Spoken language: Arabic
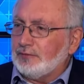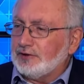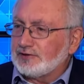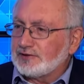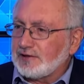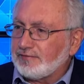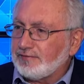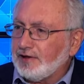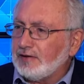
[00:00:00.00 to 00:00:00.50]

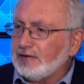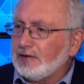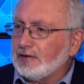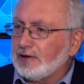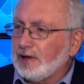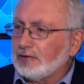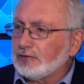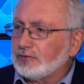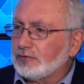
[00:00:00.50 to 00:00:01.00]
اذا فعلا
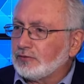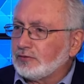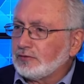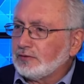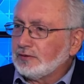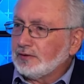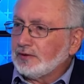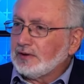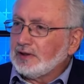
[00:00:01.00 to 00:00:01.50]
عنده
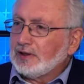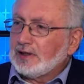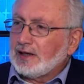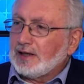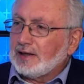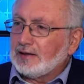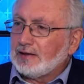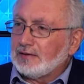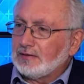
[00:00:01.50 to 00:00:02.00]

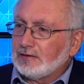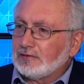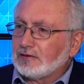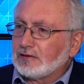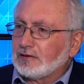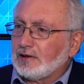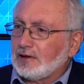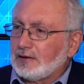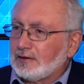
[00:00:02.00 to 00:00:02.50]

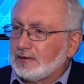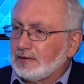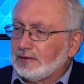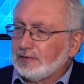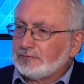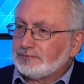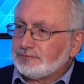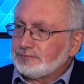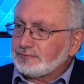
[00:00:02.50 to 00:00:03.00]
هالقدره
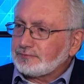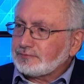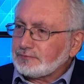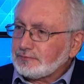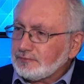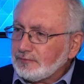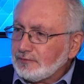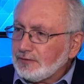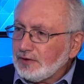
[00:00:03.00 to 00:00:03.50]

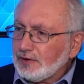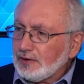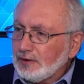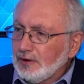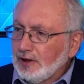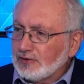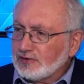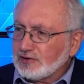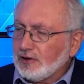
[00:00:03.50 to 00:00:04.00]

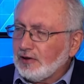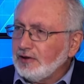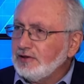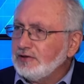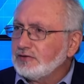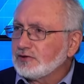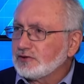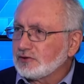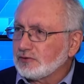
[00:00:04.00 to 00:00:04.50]
على
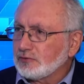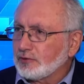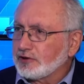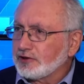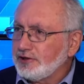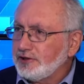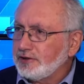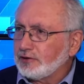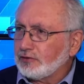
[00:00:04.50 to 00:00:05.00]
صعيد
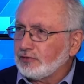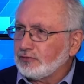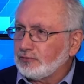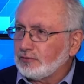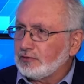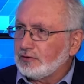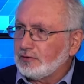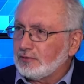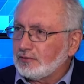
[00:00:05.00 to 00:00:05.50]
الصواريخ
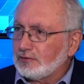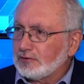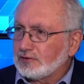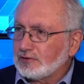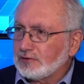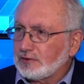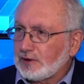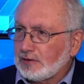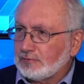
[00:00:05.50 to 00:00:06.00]

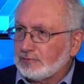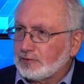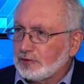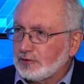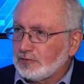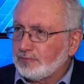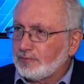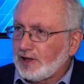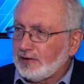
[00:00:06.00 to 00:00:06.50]

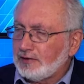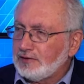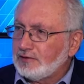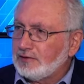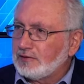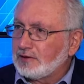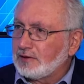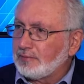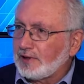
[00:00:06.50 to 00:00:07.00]

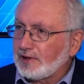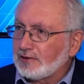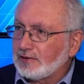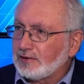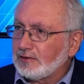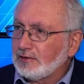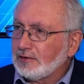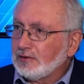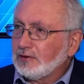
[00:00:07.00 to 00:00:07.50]
بعيدة
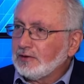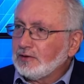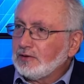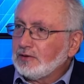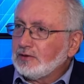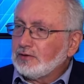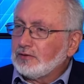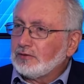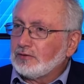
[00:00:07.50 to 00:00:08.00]
المدى
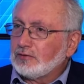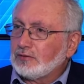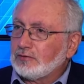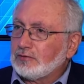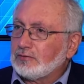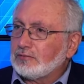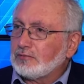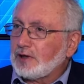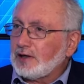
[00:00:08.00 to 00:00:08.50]
آه،
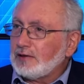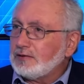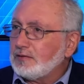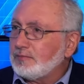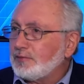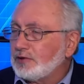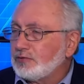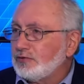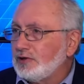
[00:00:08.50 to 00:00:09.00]
هيدي
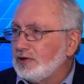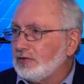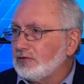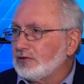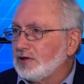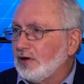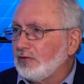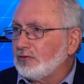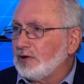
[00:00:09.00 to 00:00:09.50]
بده ياخذ
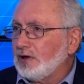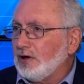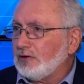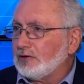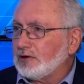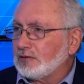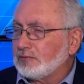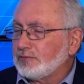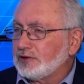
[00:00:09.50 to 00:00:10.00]
ضوء
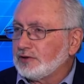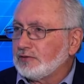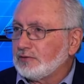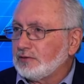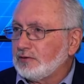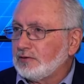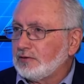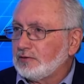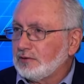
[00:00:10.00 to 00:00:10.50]
الاخضر من
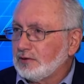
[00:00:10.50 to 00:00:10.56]
ال...